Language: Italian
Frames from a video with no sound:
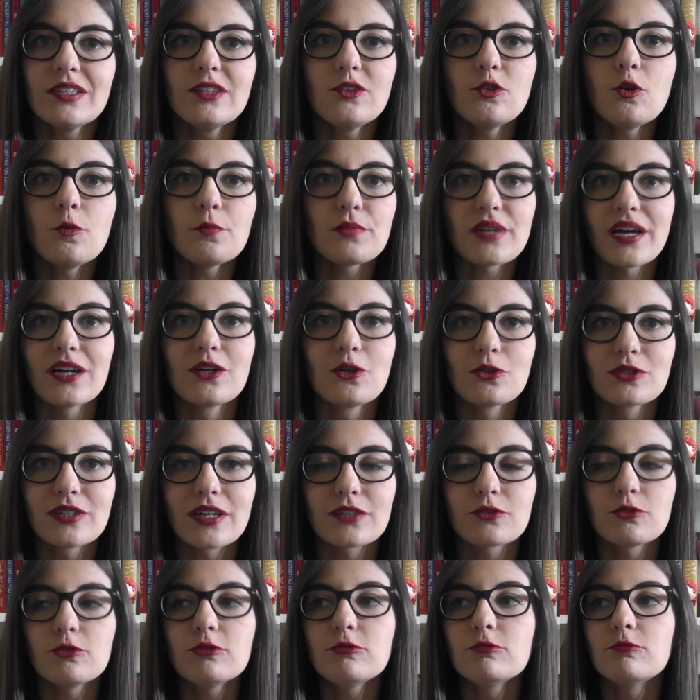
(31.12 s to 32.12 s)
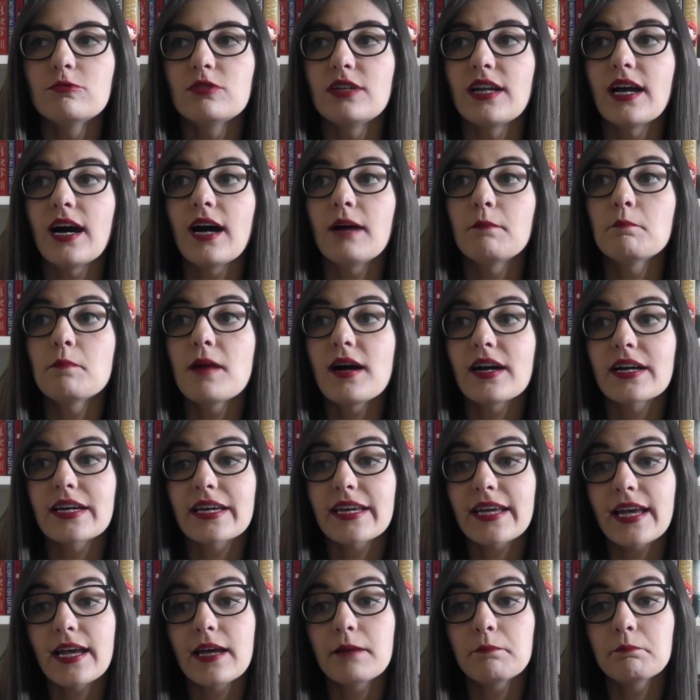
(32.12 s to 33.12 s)
non mi hanno dato nulla, ma
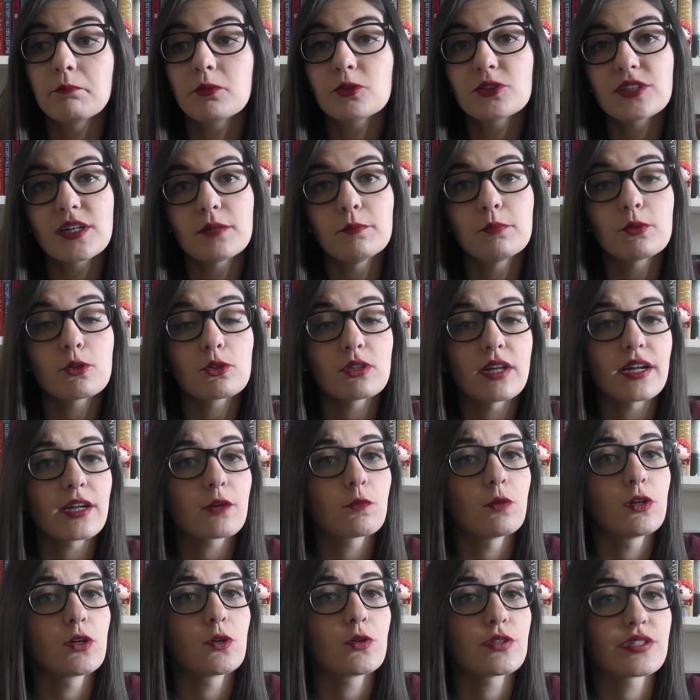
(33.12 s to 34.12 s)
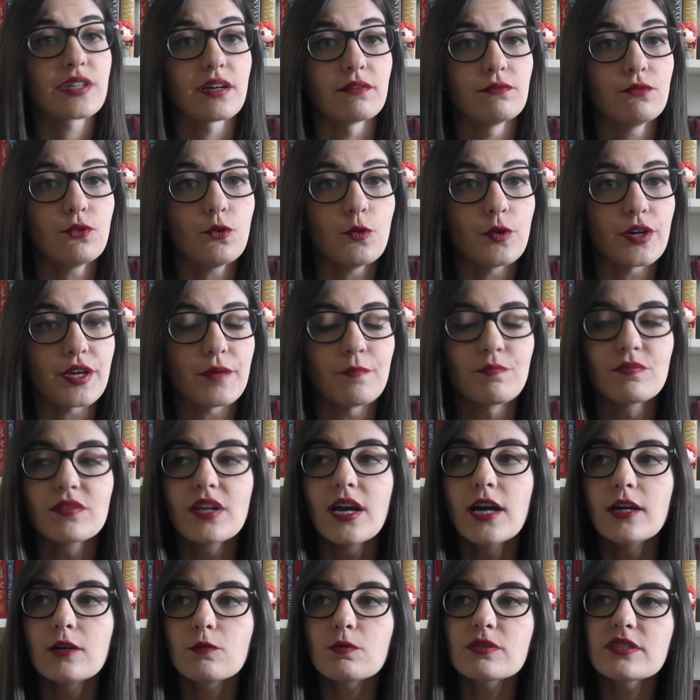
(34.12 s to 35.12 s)
che potrebbero dare qualcosa a voi.
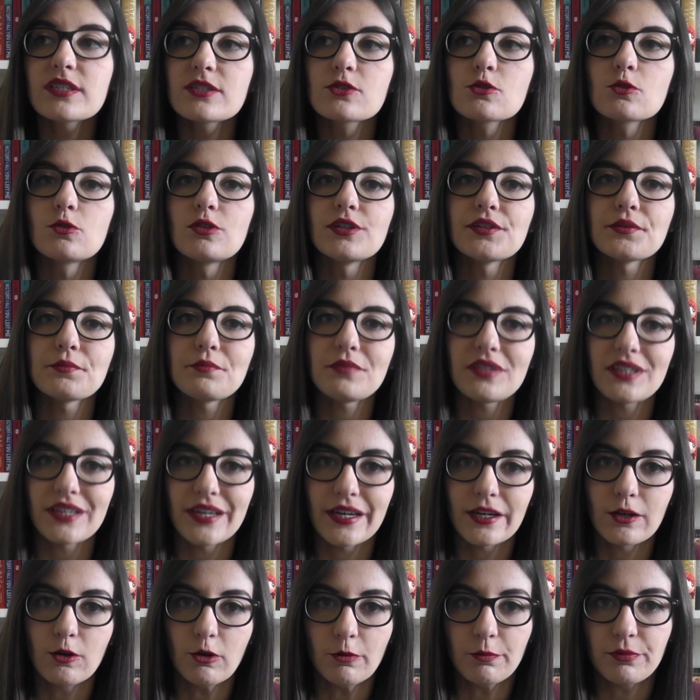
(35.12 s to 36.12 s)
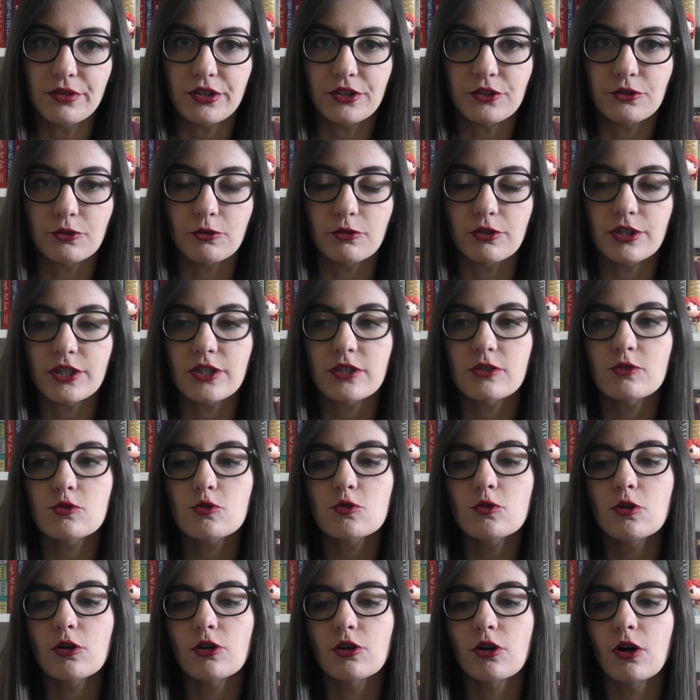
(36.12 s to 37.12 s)
Queste sono le mie opinioni.
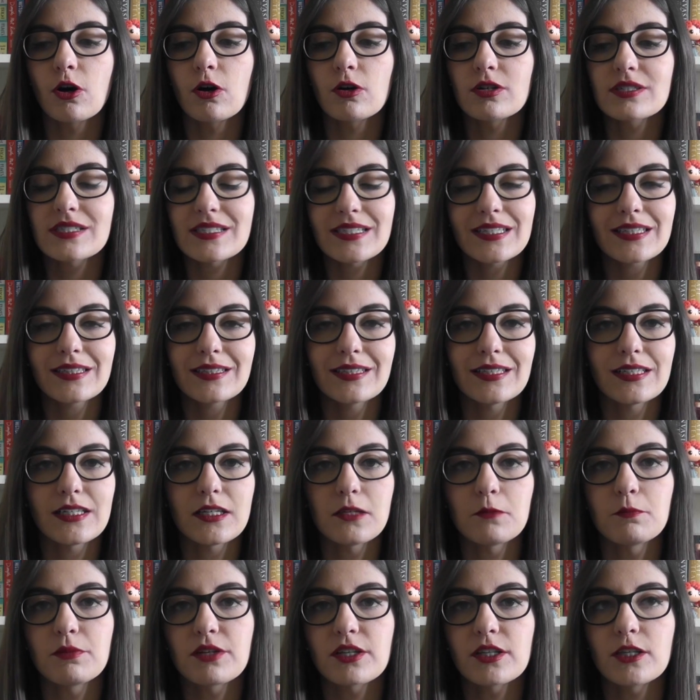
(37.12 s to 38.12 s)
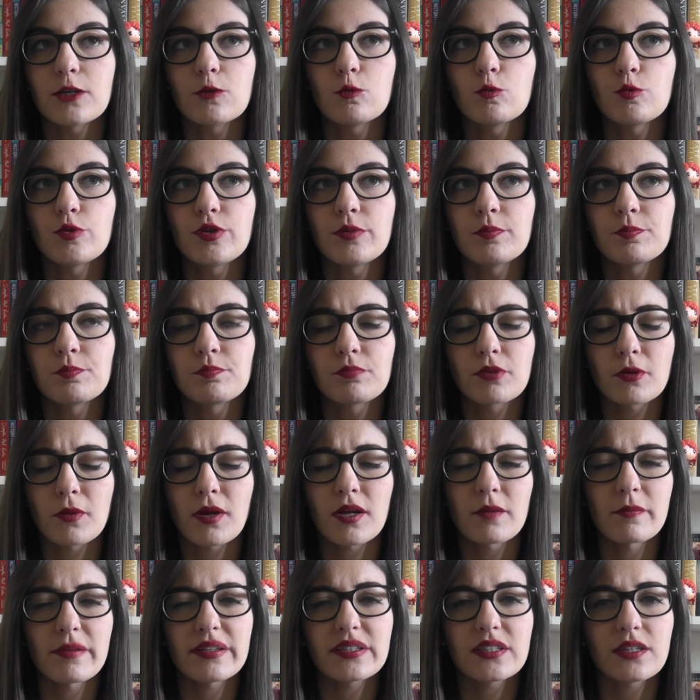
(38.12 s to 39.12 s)
Sono sette libri di cui
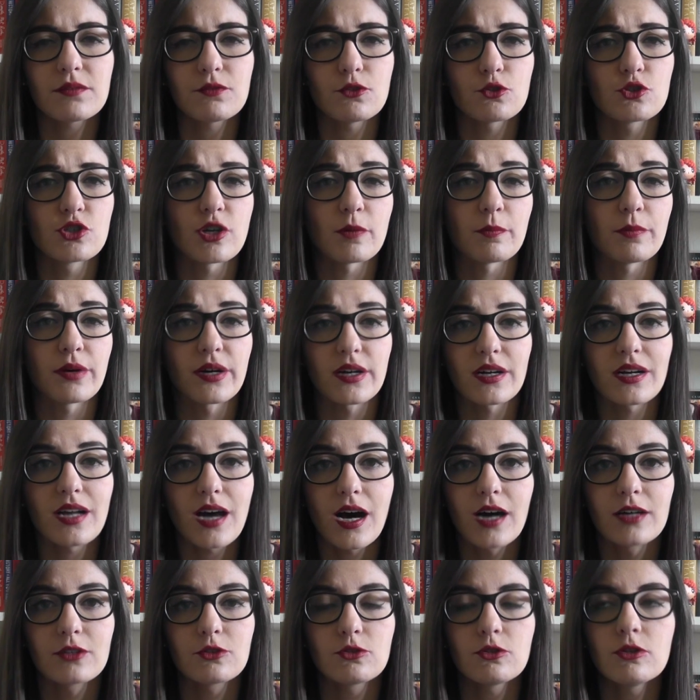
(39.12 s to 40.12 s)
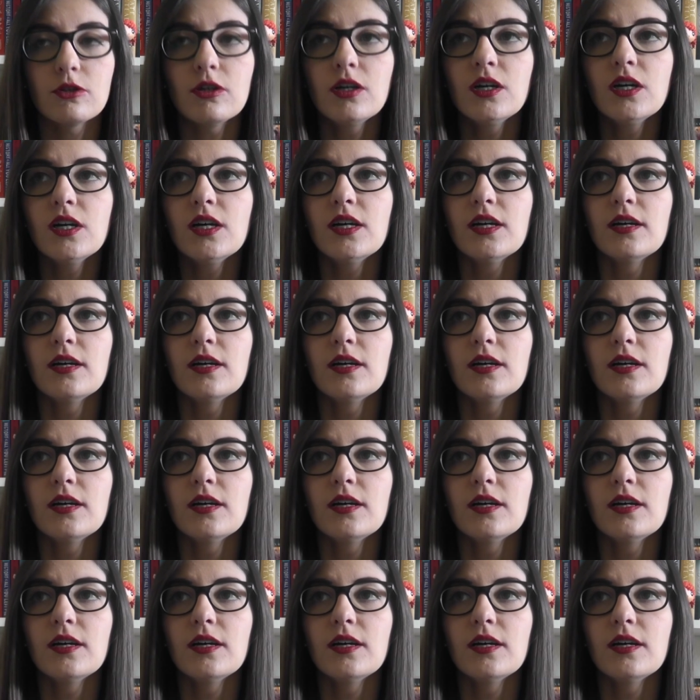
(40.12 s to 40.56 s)
probabilmente vi ho già parlato,